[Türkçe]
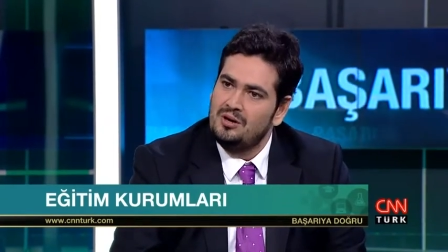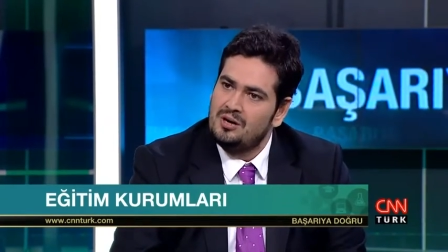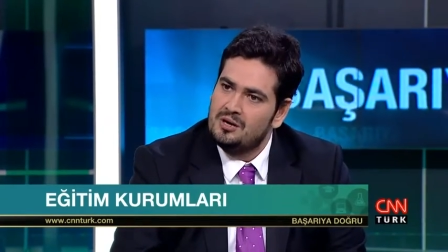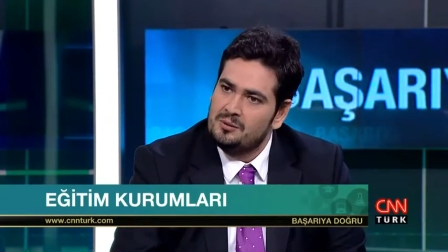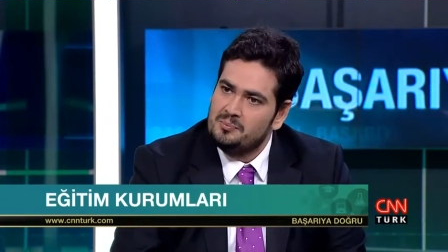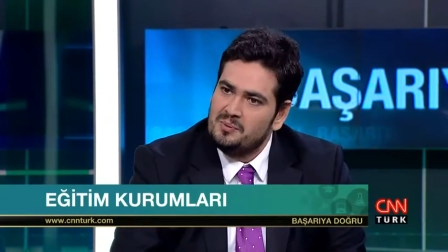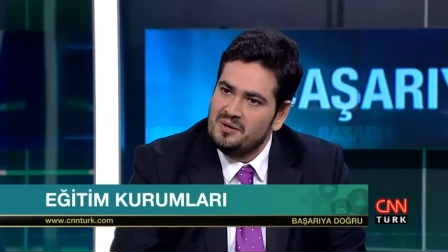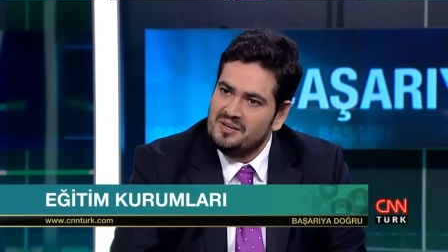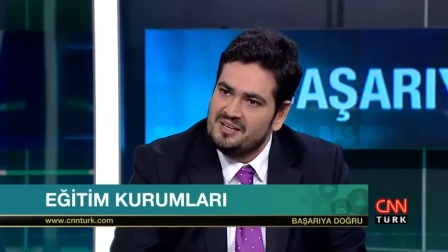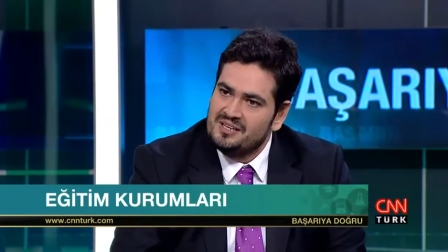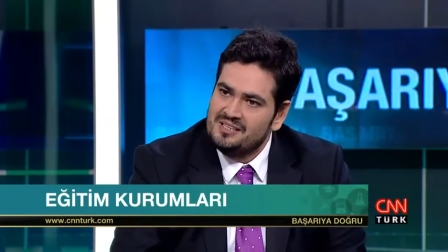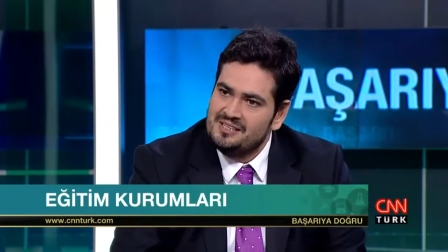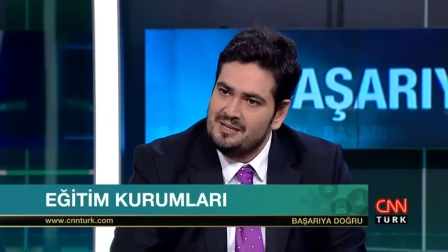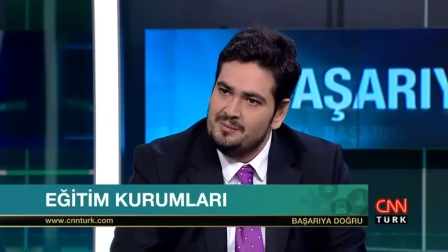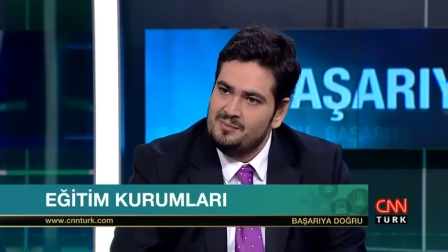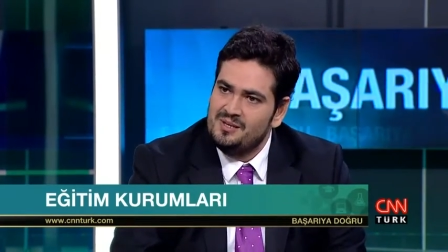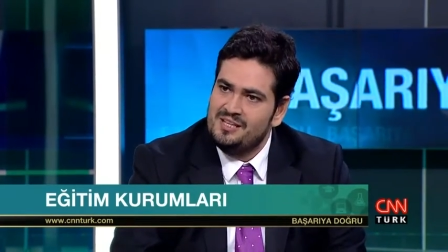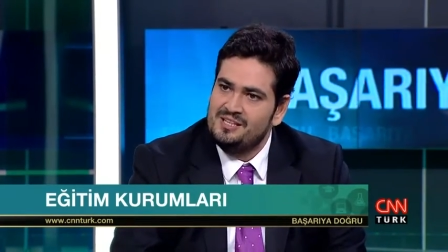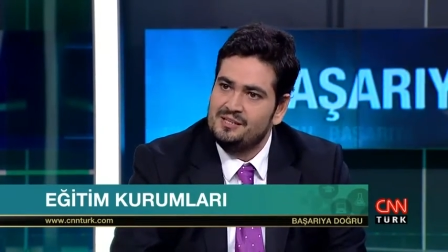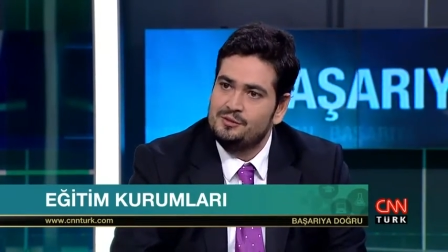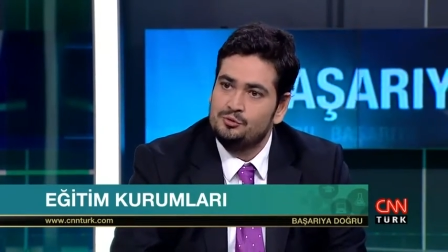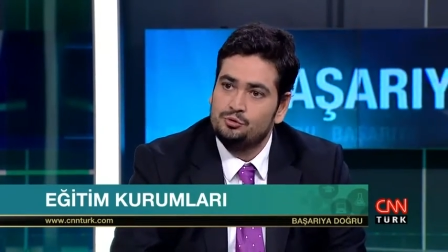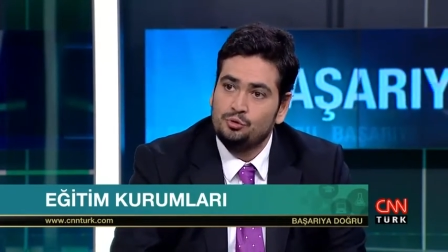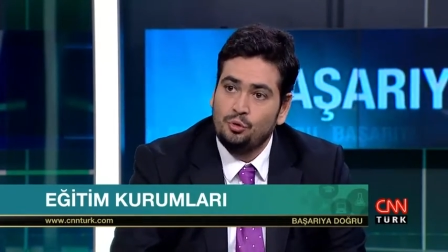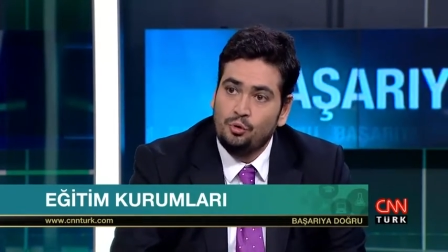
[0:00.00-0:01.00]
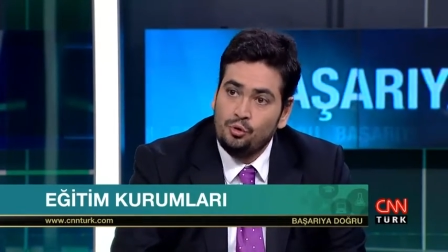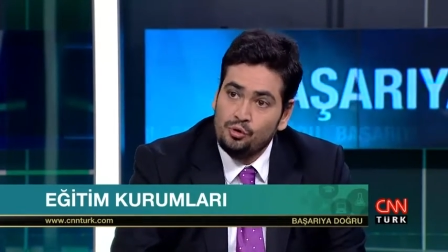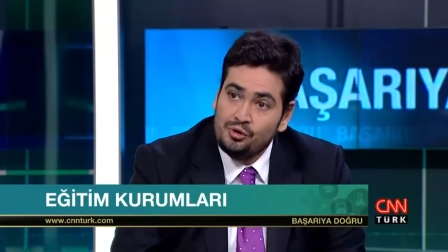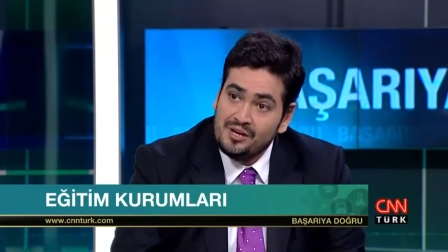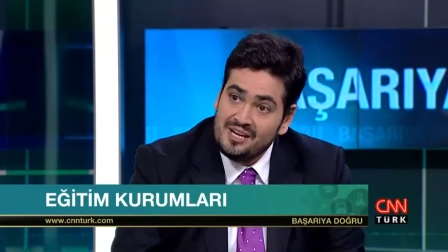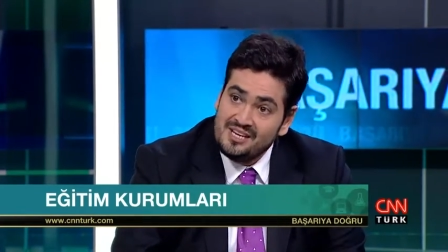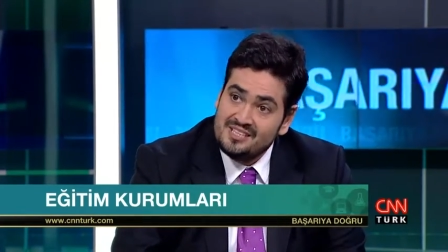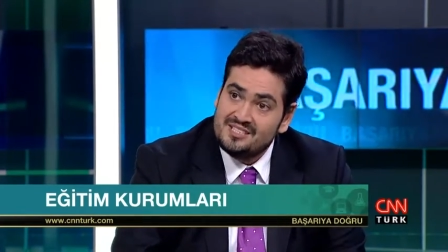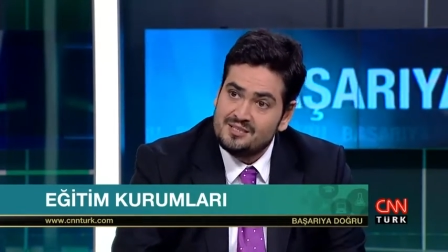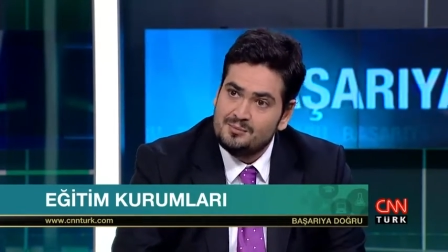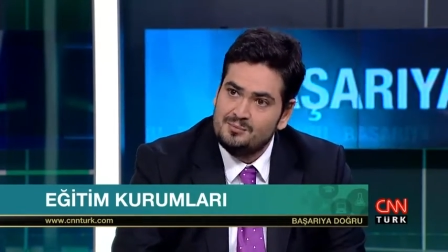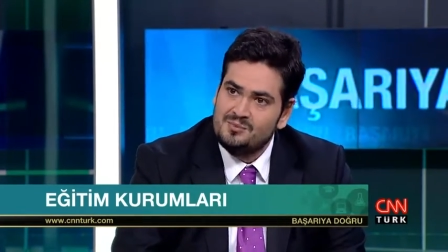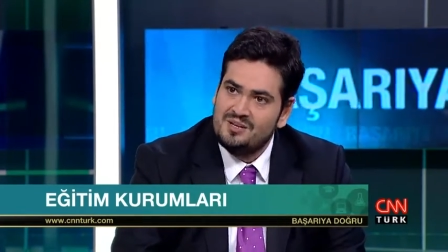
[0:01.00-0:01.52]
harp akademileri doğru
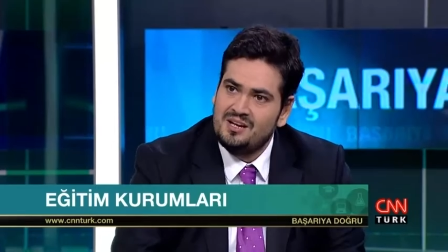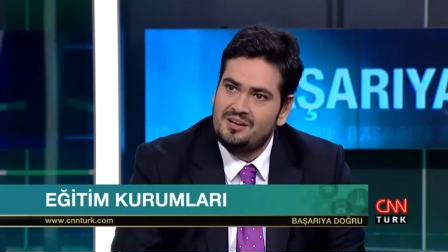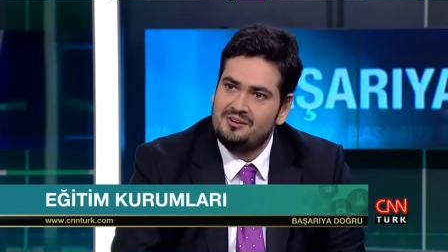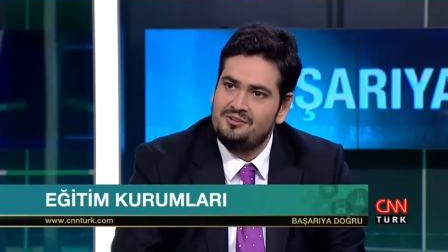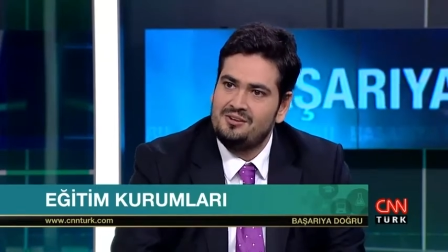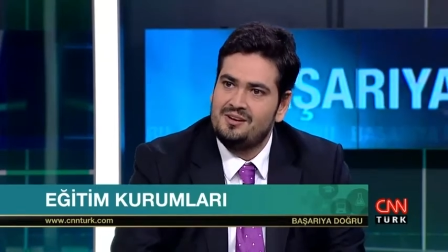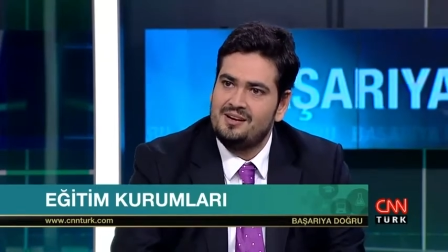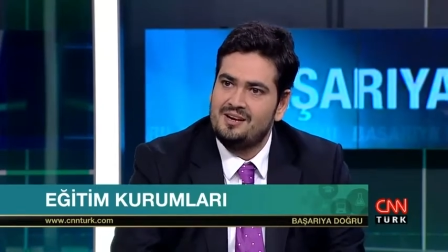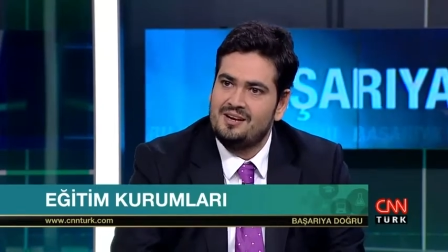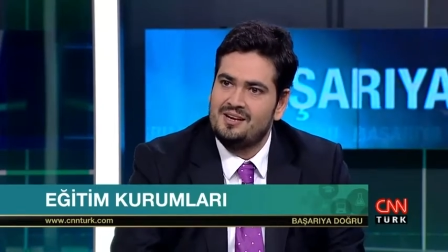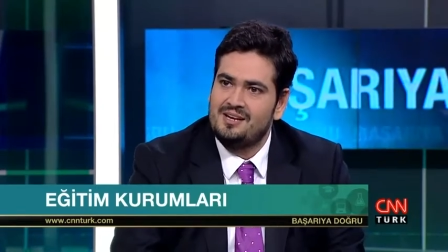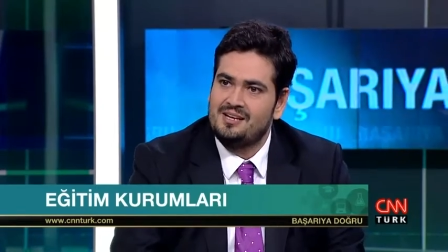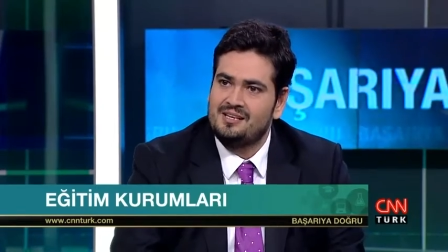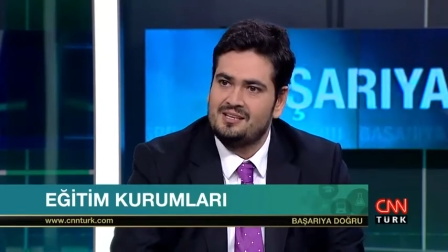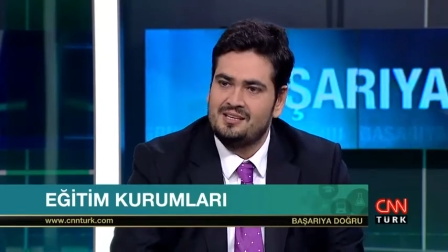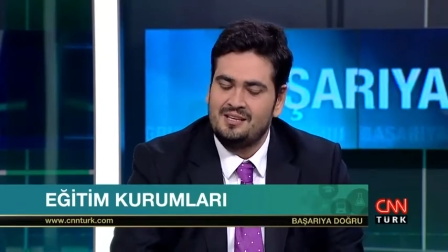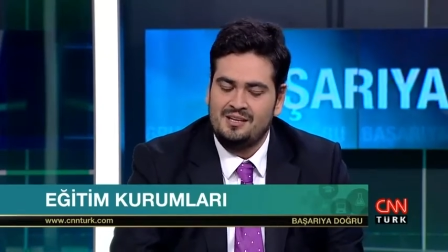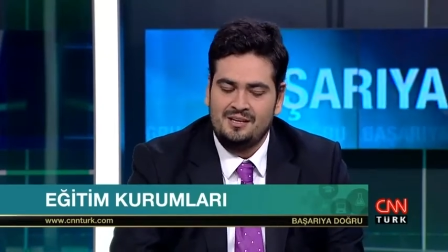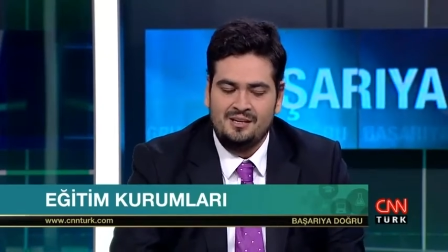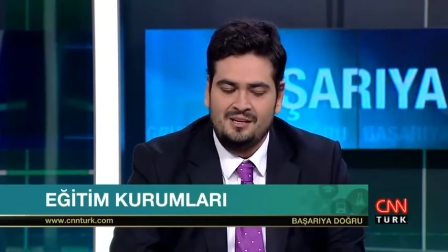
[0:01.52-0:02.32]
eğitimler vererek